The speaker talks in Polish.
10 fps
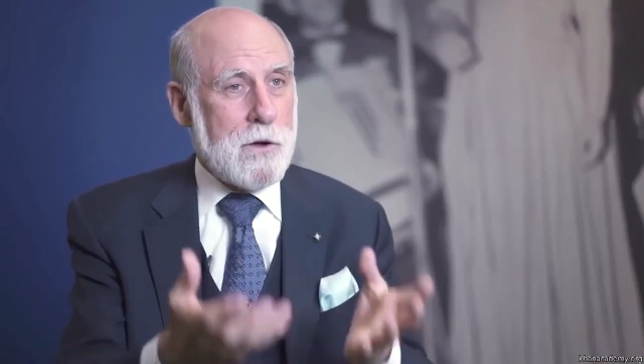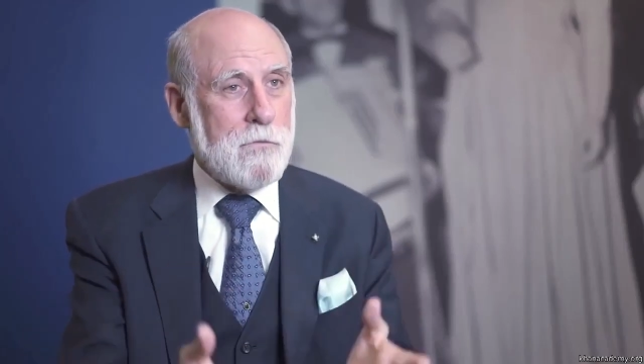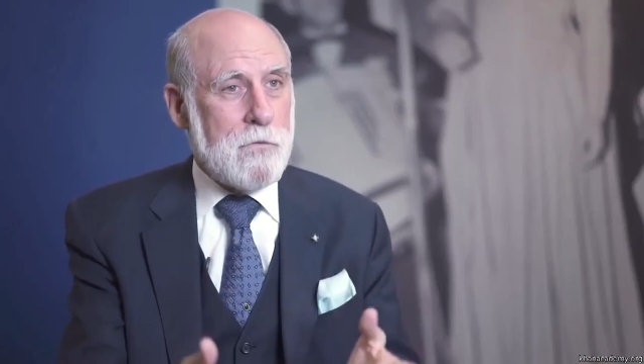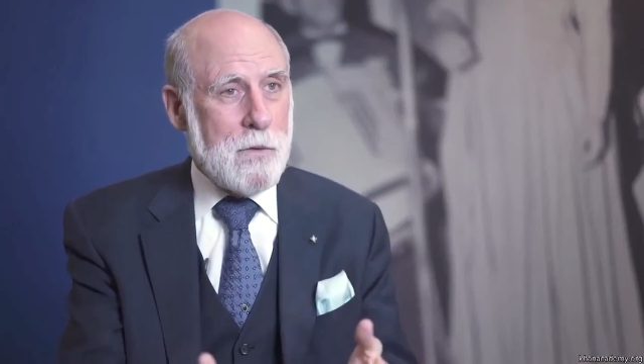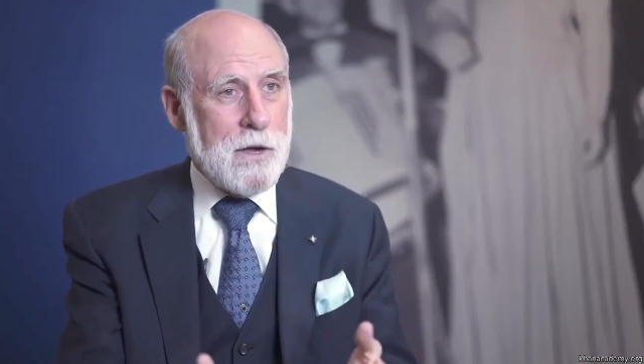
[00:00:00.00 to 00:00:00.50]

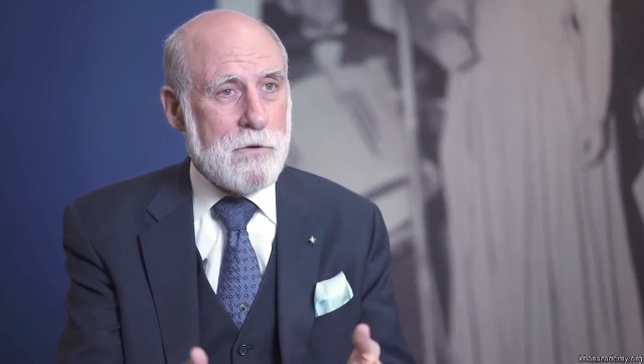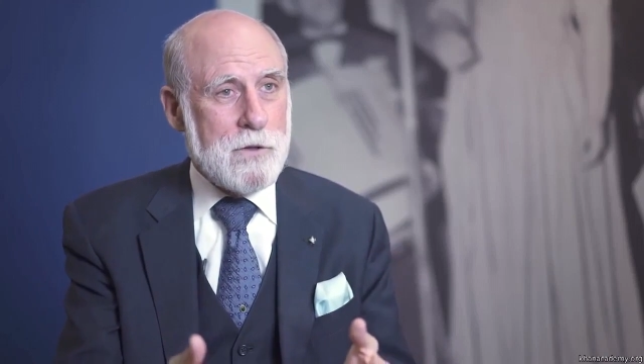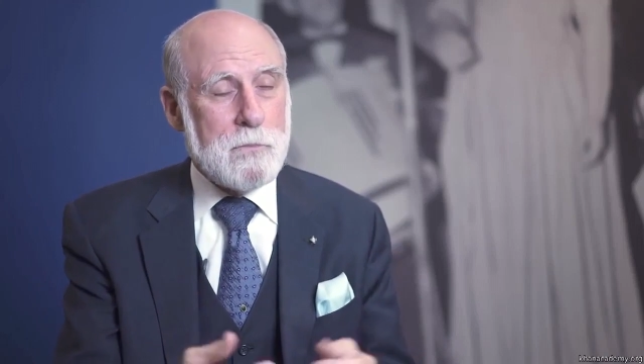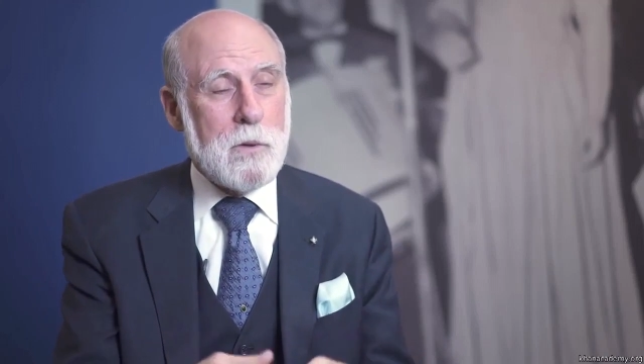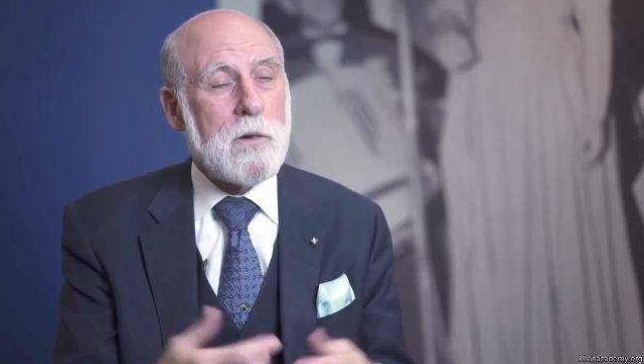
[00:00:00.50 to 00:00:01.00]

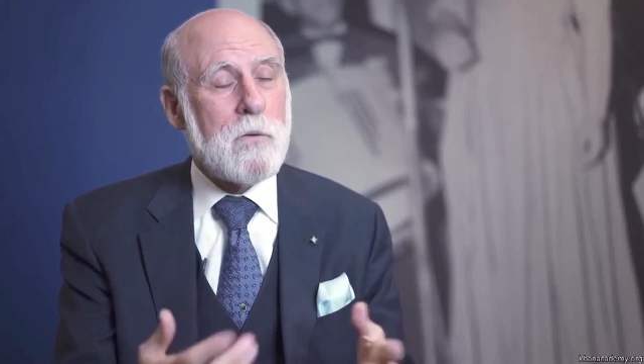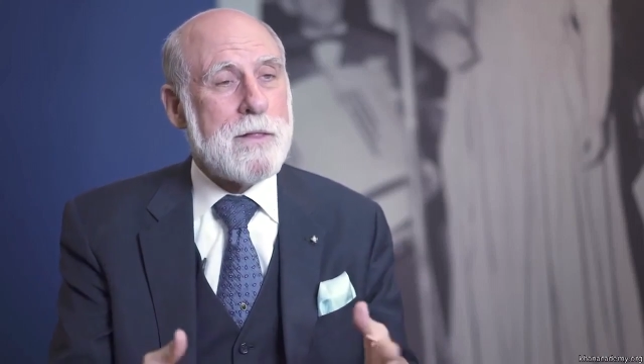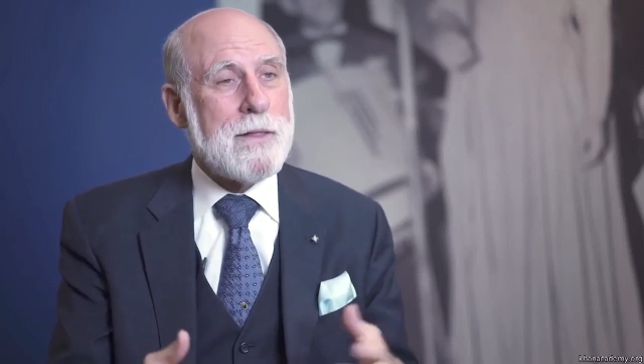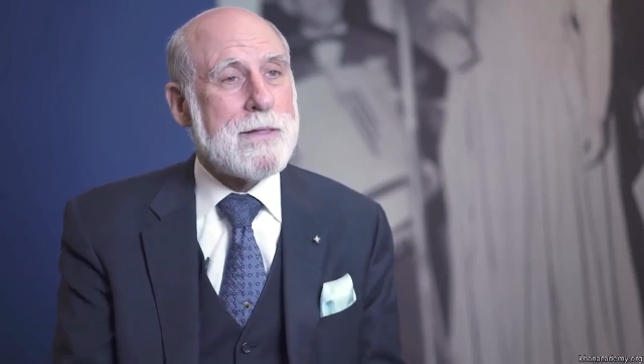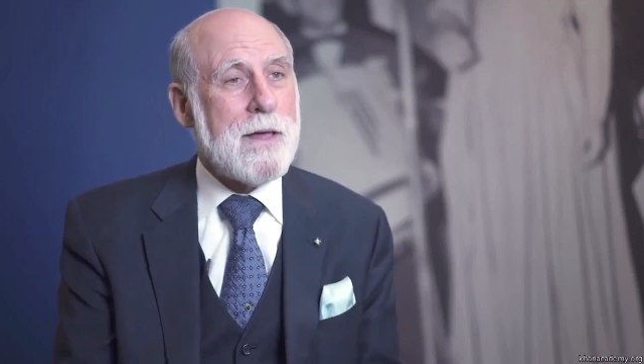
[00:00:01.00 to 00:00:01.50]
informacjami.
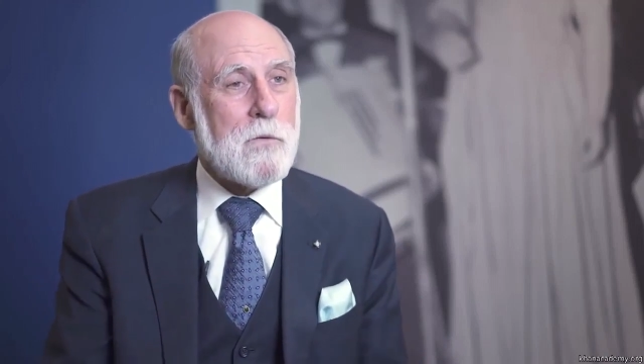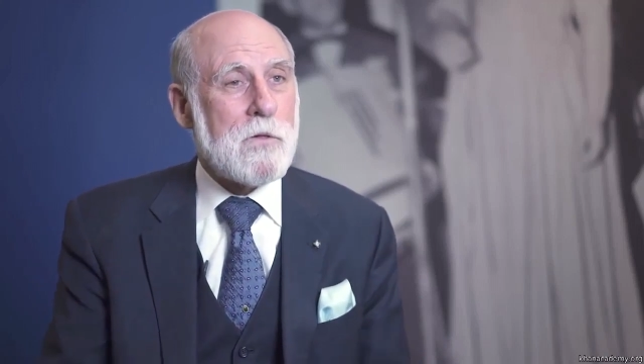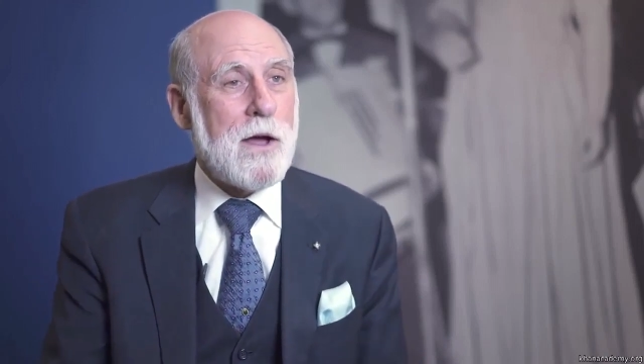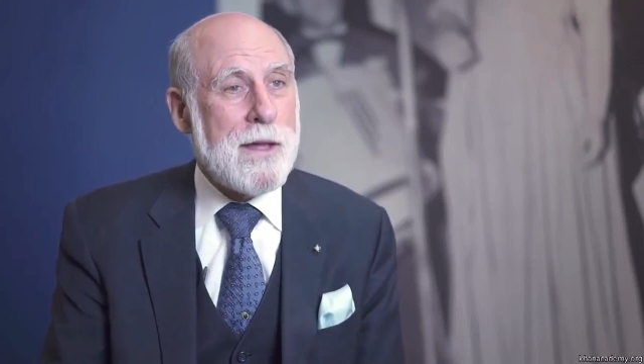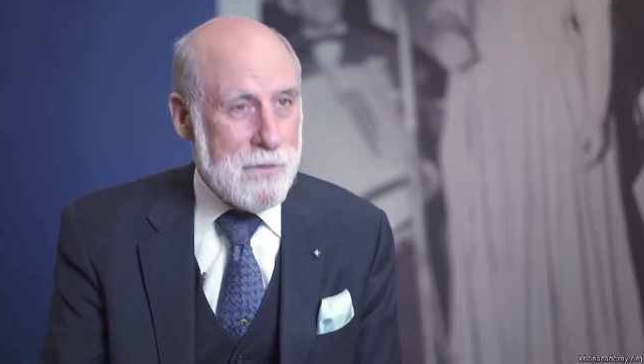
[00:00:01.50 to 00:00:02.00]

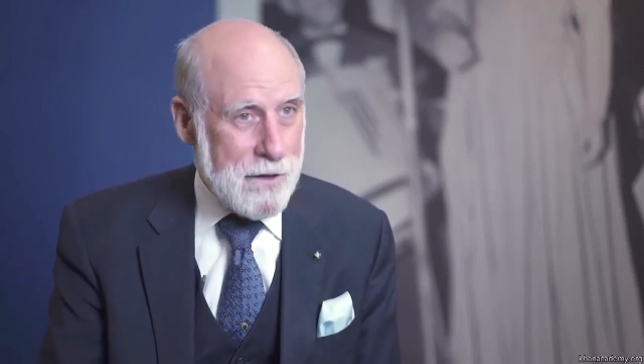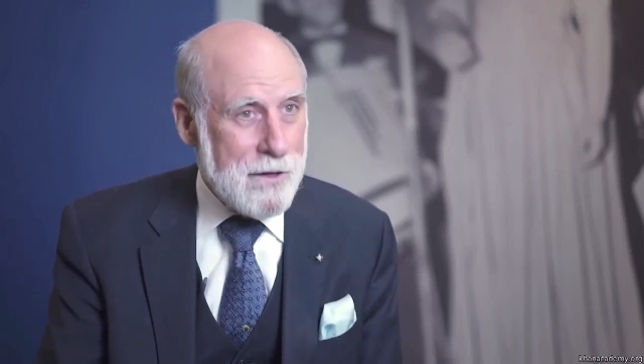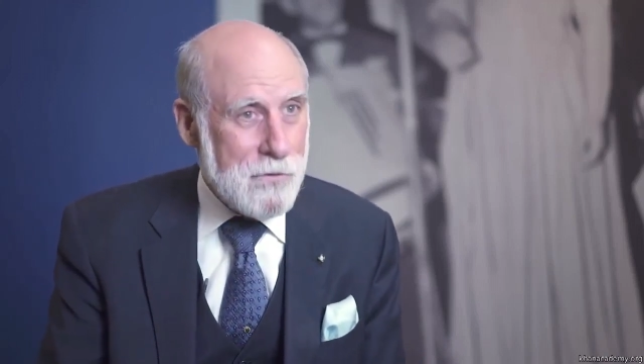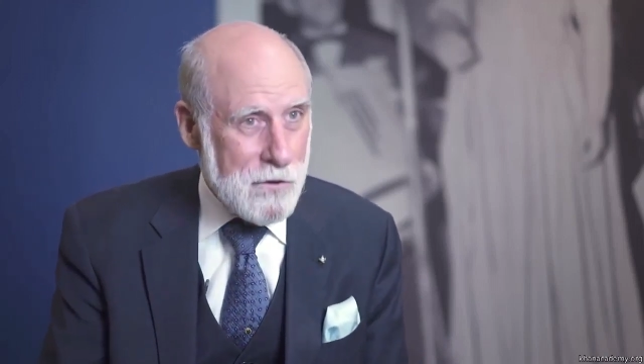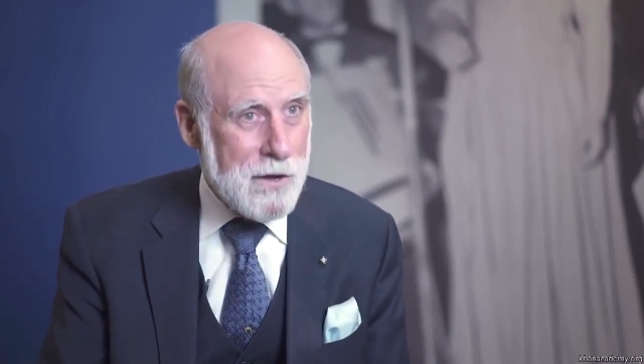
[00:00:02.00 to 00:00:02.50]

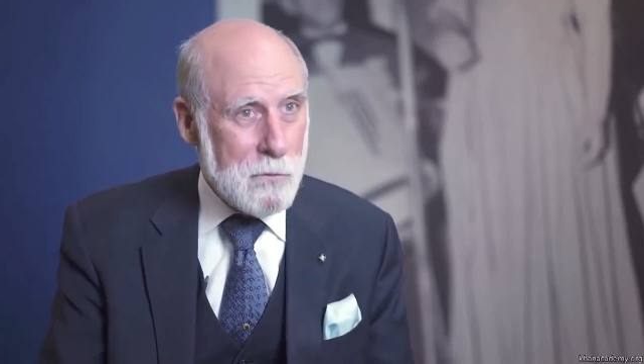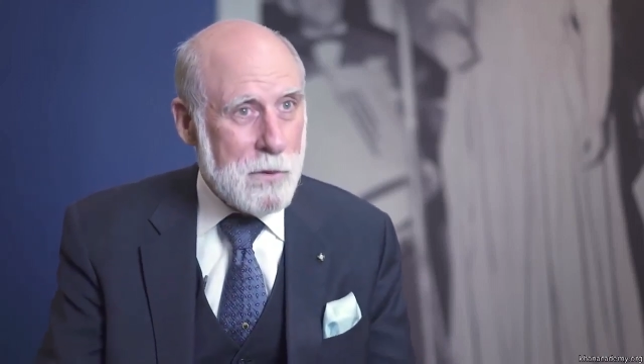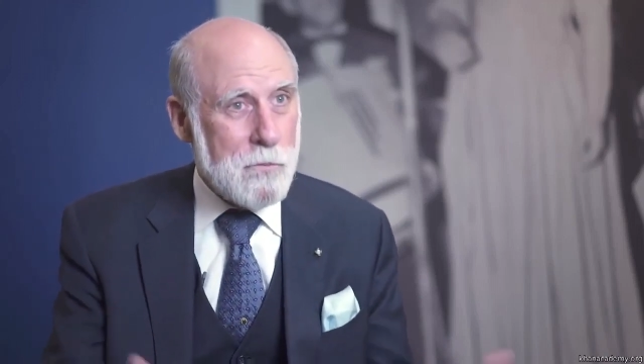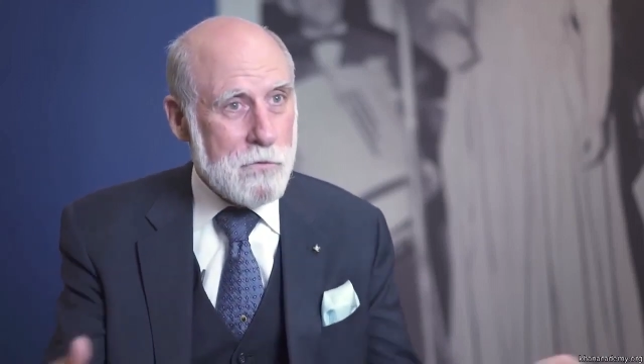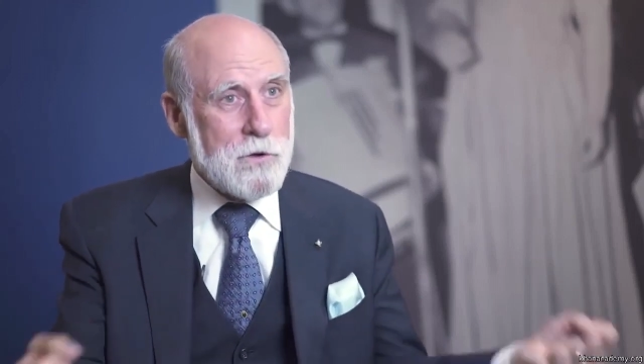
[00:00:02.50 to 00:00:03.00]
Zresztą
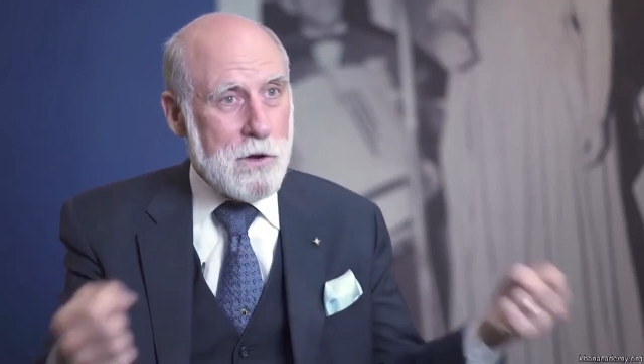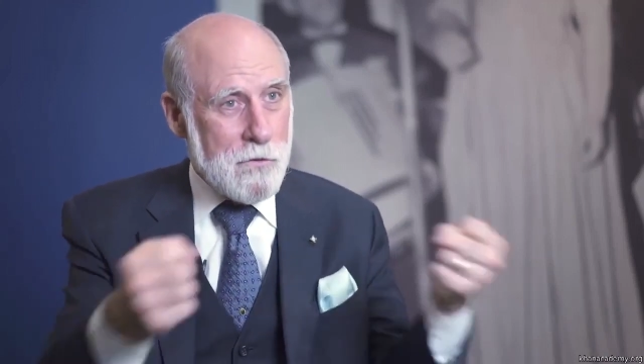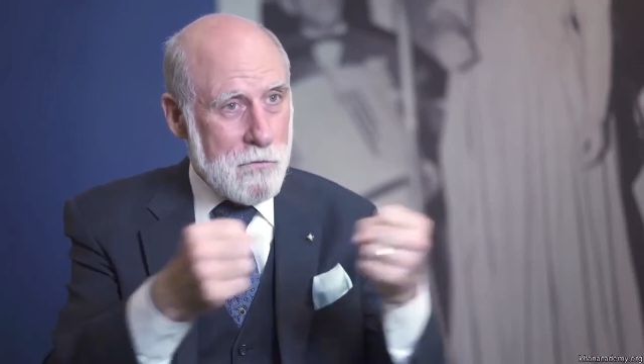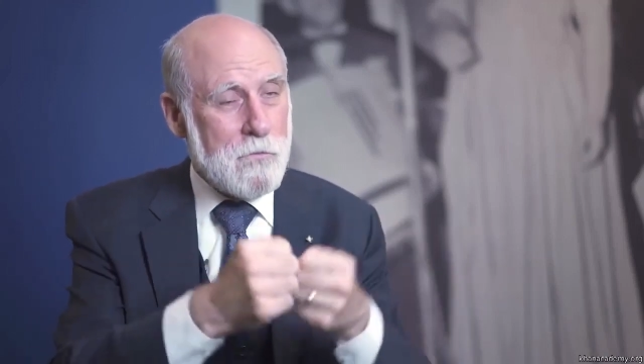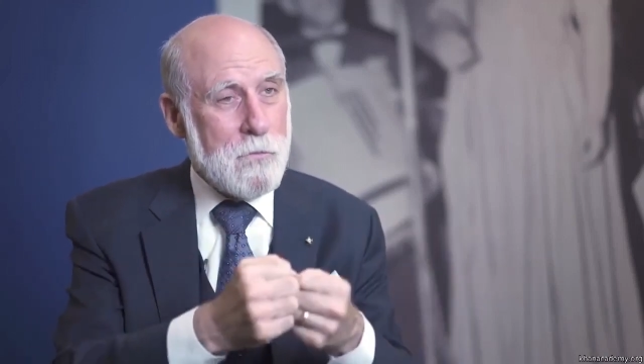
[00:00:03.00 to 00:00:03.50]
tak właśnie
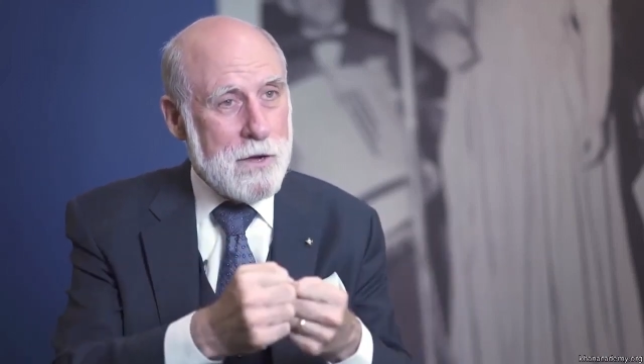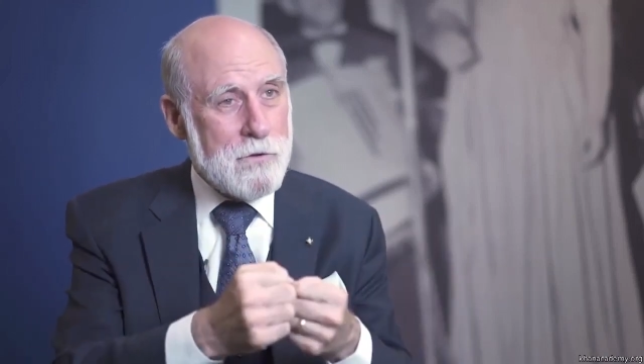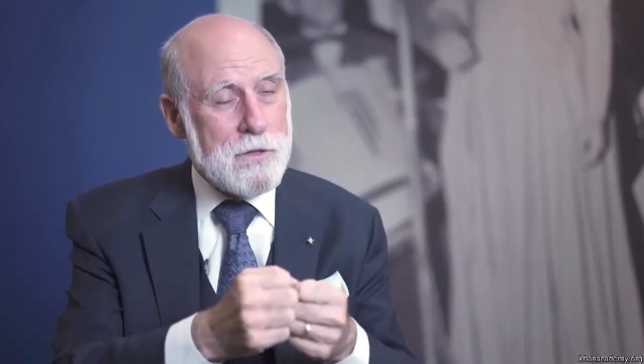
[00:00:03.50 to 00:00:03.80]
rozwija się